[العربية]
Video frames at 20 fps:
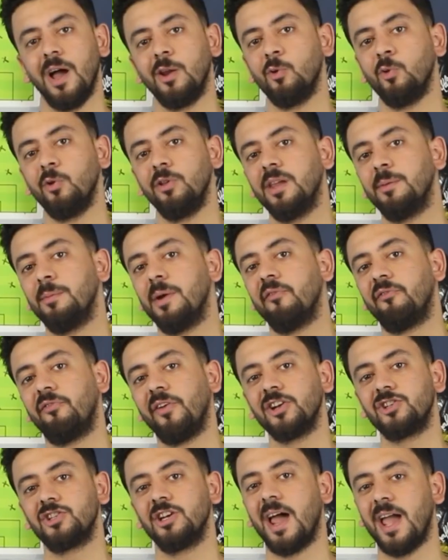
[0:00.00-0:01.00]
وقالوا ان ما
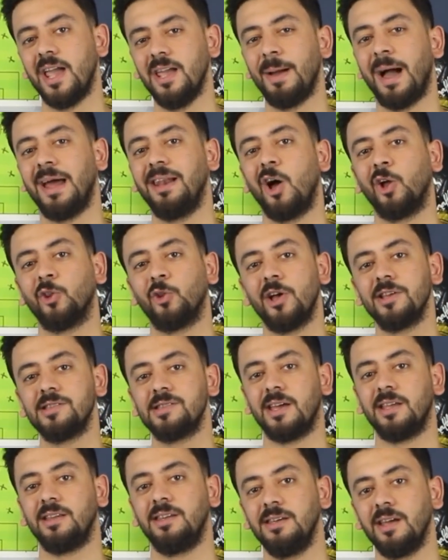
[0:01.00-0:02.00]
ينفعش لعيب عليه قضايا
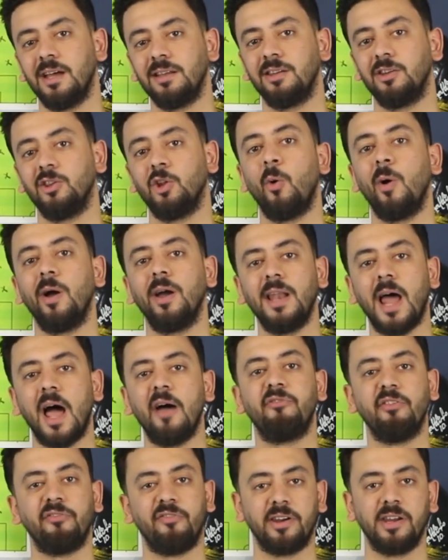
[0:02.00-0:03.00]
زي ديت ان هو
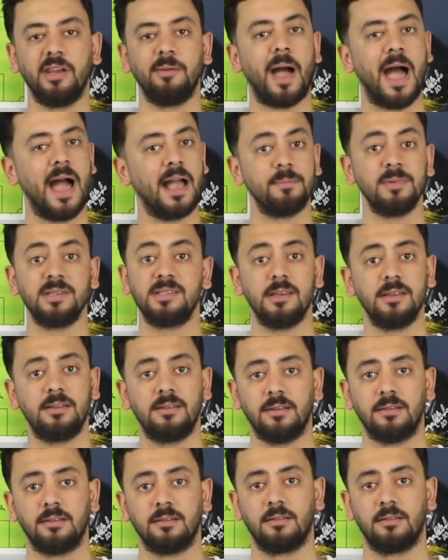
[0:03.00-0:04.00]
يلعب في فريق بحجم السيتي